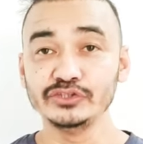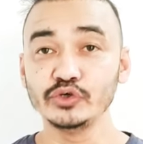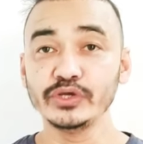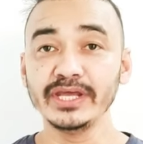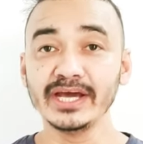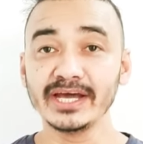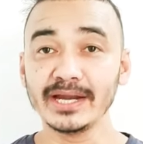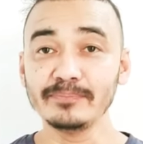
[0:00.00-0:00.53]
जो
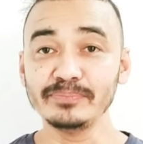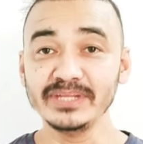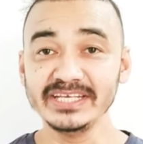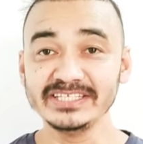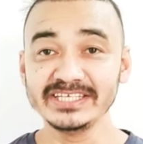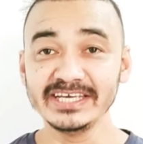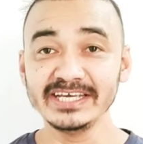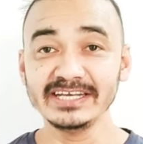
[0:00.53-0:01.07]
कि अगर आप
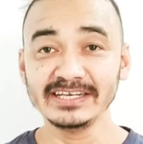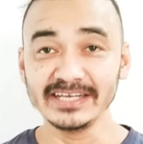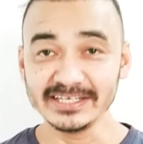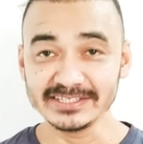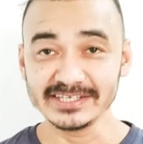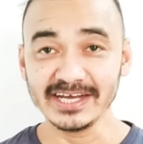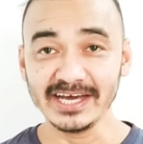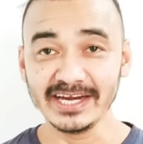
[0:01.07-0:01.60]
नीचे
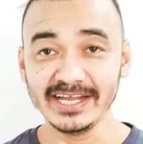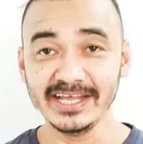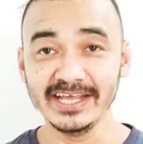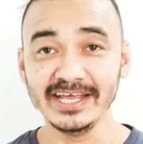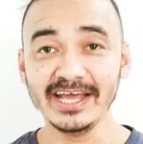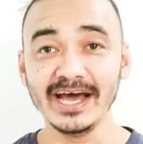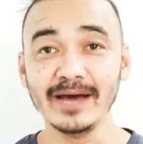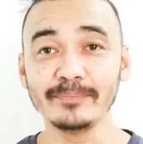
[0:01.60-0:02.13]
नज़र आ रहे
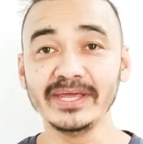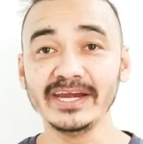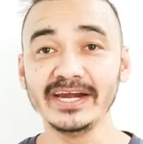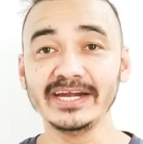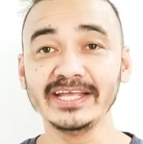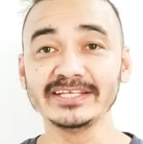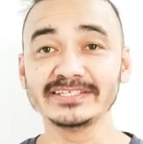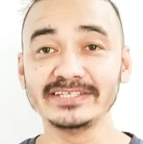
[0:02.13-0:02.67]
हैं आपकी
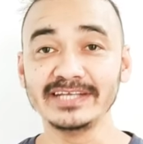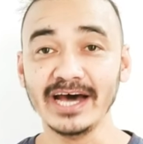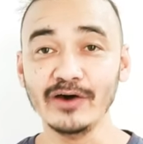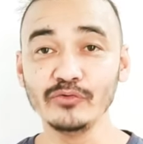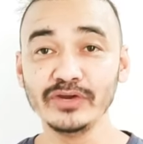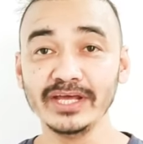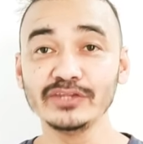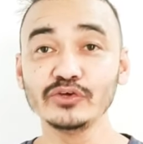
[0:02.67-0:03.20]
रेटिंग्स
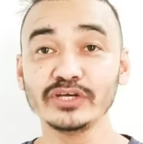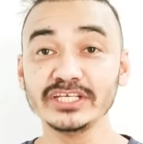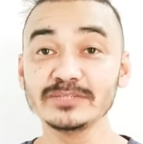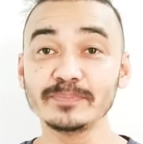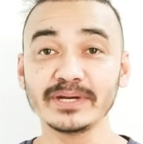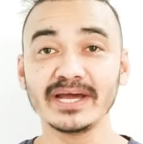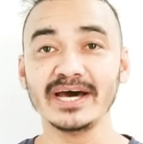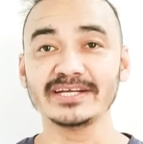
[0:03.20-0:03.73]
डाउन है तो किस
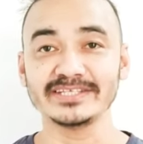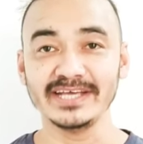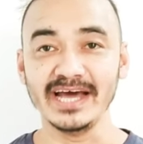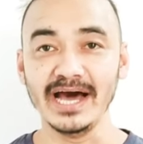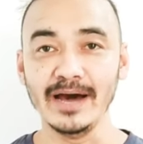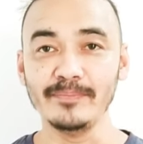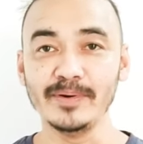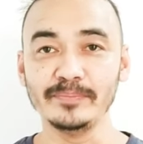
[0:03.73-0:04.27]
प्रकार से
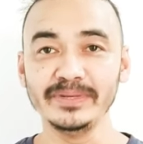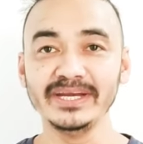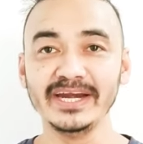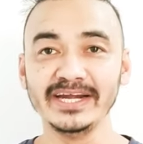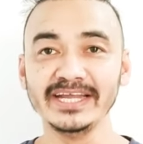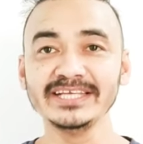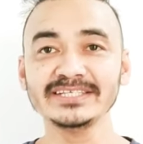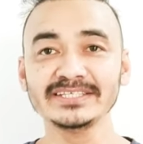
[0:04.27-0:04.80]
आप अपनी
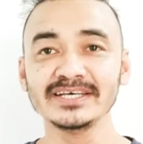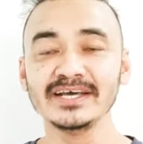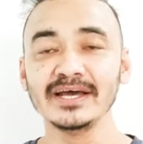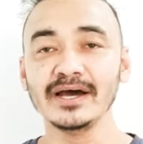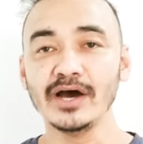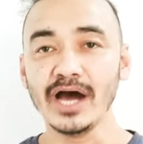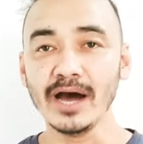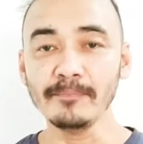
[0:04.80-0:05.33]
रेटिंग्स
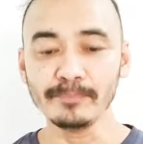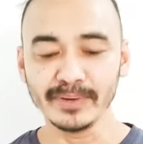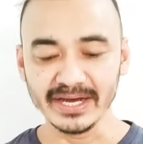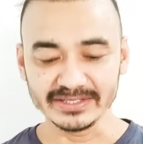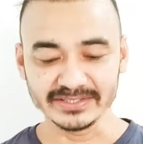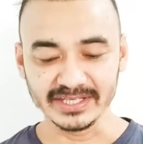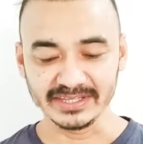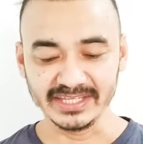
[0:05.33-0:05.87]
अप
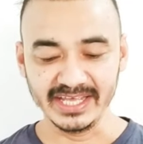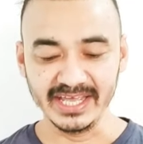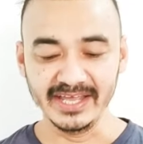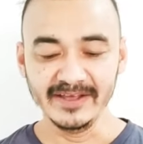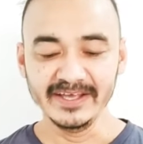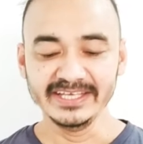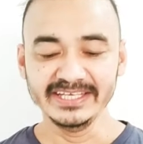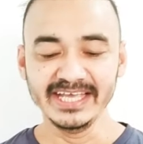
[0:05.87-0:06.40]
कर सकते
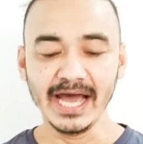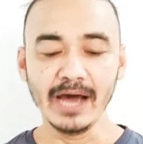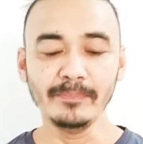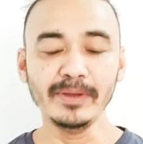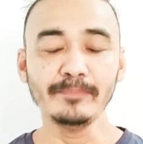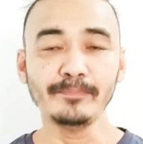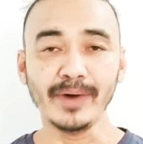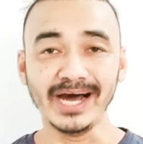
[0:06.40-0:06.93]
हैं यहाँ
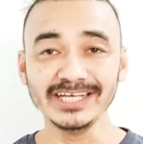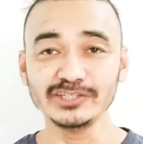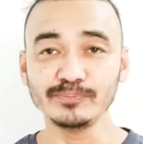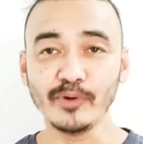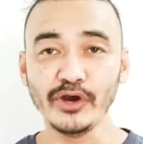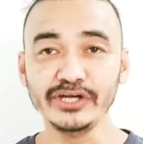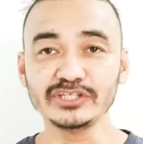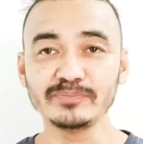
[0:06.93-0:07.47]
पे पाँच
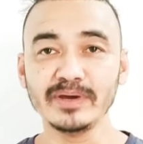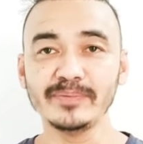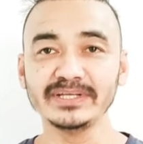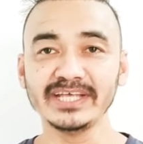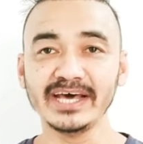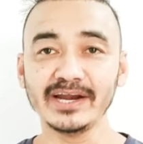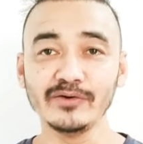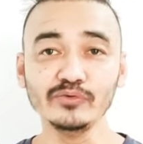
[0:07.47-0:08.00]
पॉइंट्स मैं
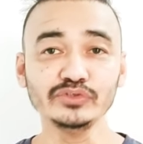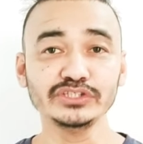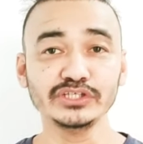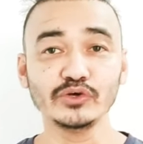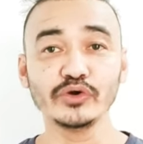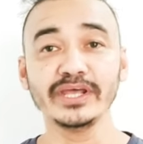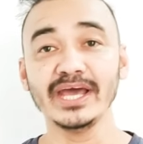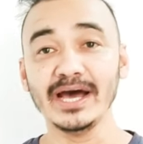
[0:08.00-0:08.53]
बता रहा हूँ
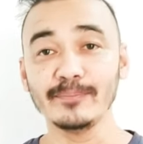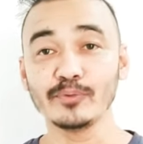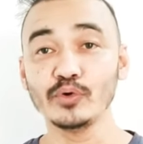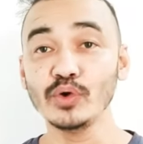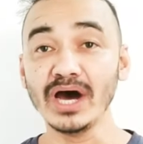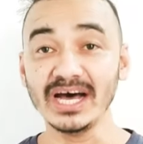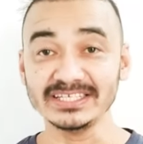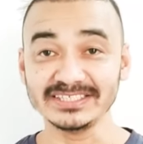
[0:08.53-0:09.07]
जिनको कि
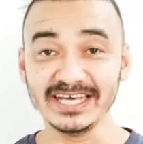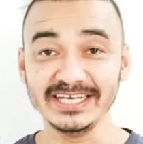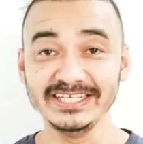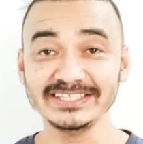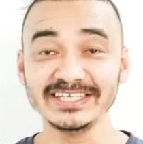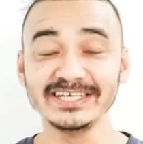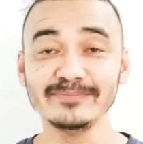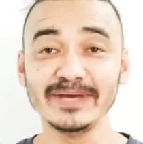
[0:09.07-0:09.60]
आपको
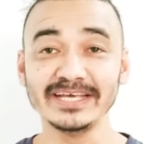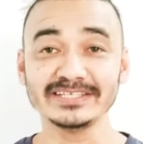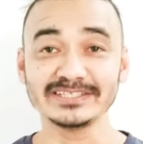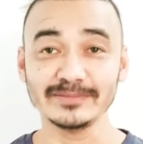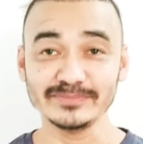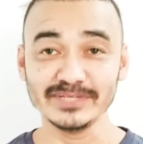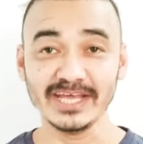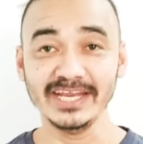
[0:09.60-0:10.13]
आसानी से मैं
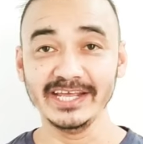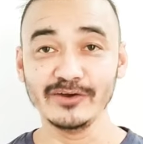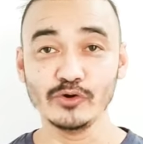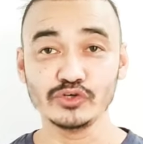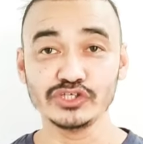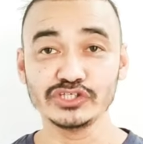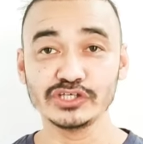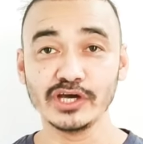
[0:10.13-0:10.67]
समझाने की
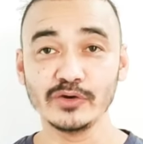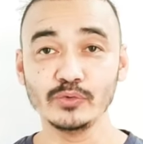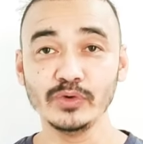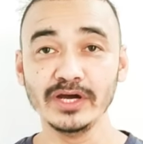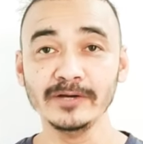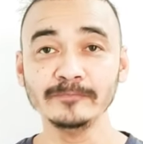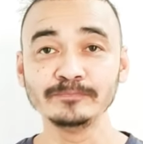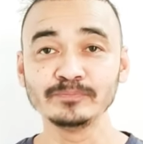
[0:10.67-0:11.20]
कोशिश
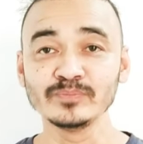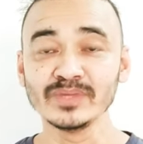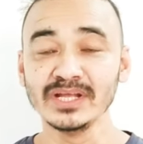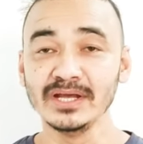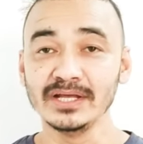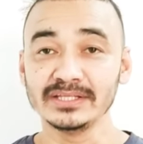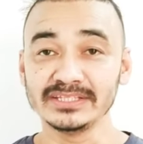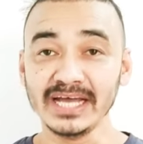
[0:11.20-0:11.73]
करूँगा
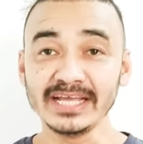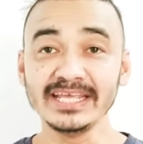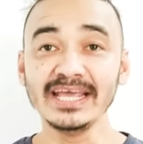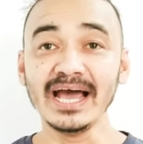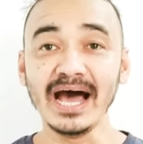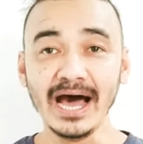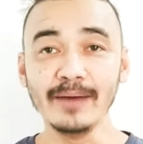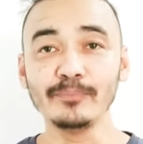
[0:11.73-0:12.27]
ताकि
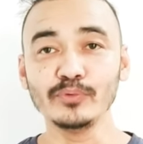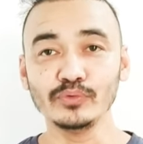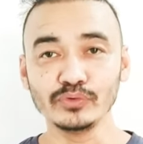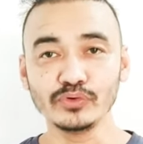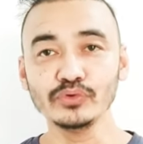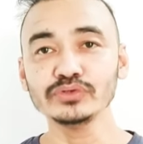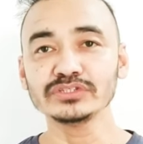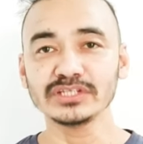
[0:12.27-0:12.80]
आप
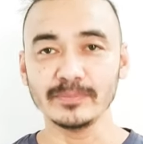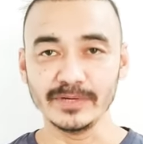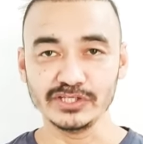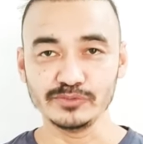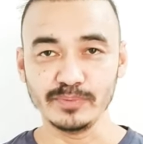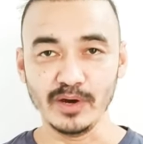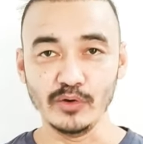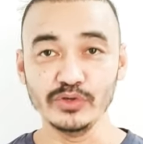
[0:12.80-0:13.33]
उनको
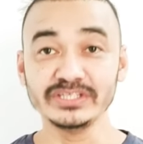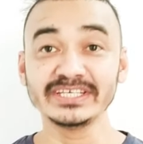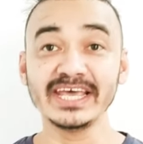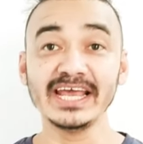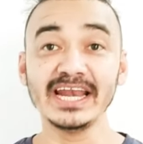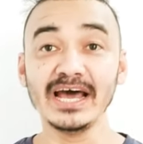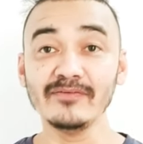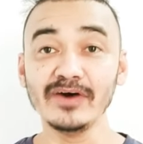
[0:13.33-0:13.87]
समझ पाओ
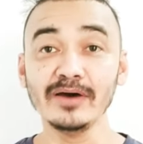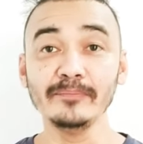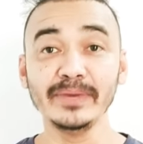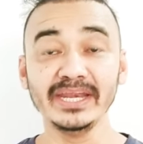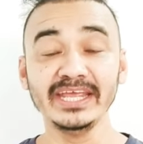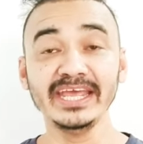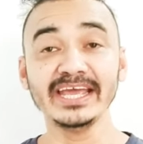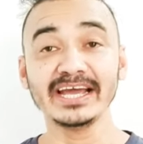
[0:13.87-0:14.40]
इसके अलावा
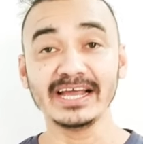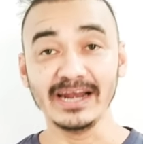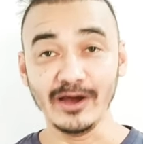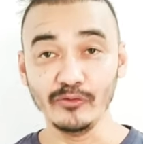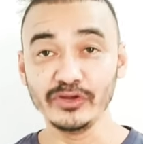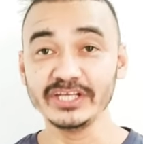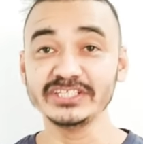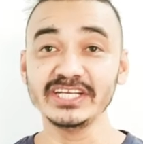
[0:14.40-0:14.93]
मेरी एक
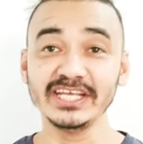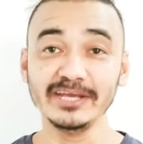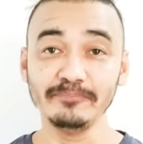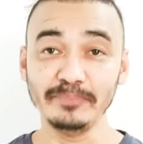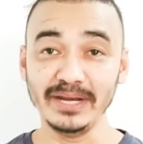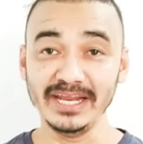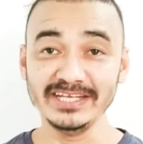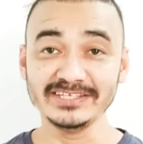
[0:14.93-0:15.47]
क्लाउड किचन की
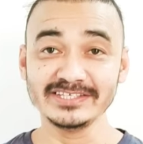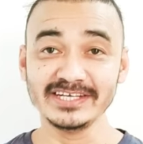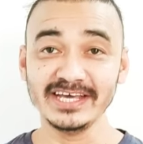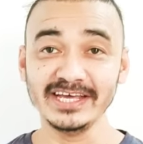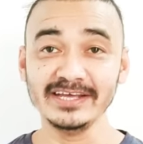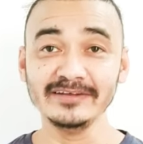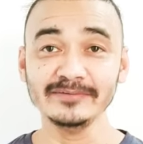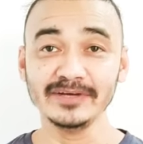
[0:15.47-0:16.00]
प्लेलिस्ट
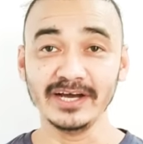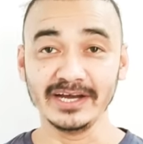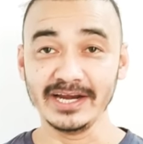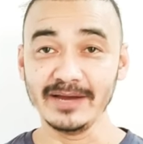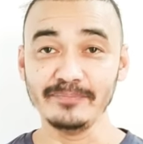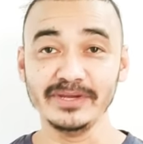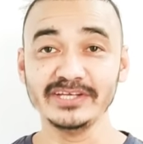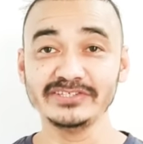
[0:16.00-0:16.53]
है
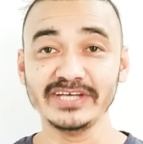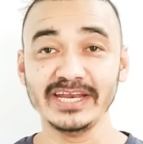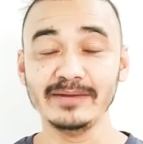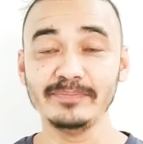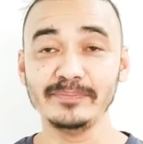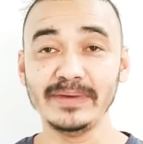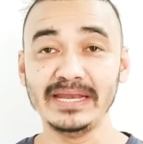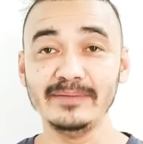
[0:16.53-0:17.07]
अगर आप मेरे चैनल
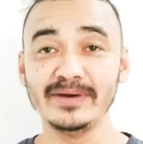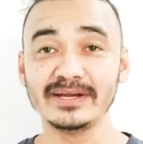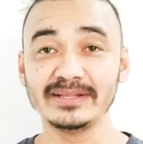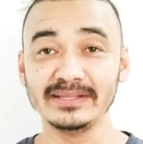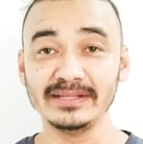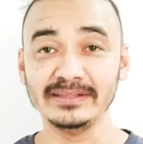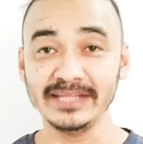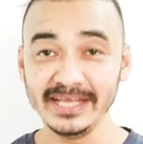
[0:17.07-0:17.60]
पे पहली बार
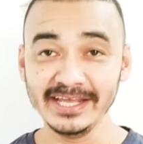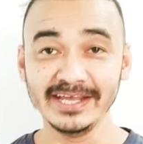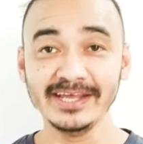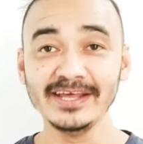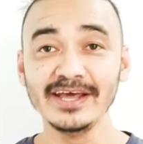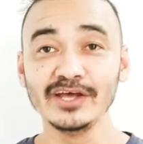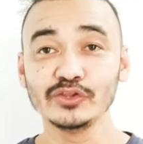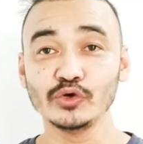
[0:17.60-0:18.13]
नए
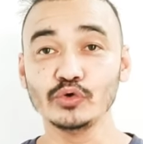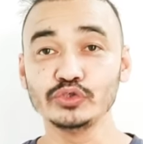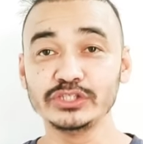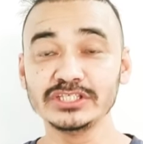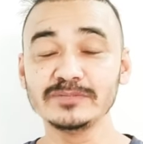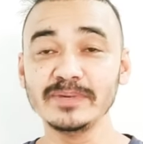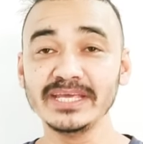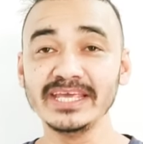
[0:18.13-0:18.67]
हैं तो
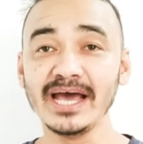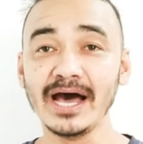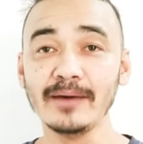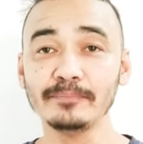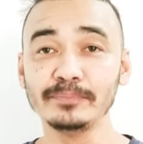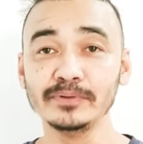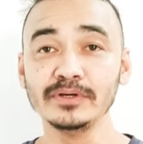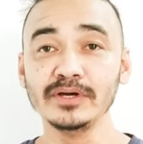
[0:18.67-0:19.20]
जिसमें कि
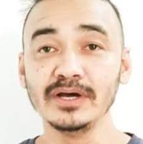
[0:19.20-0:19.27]
आप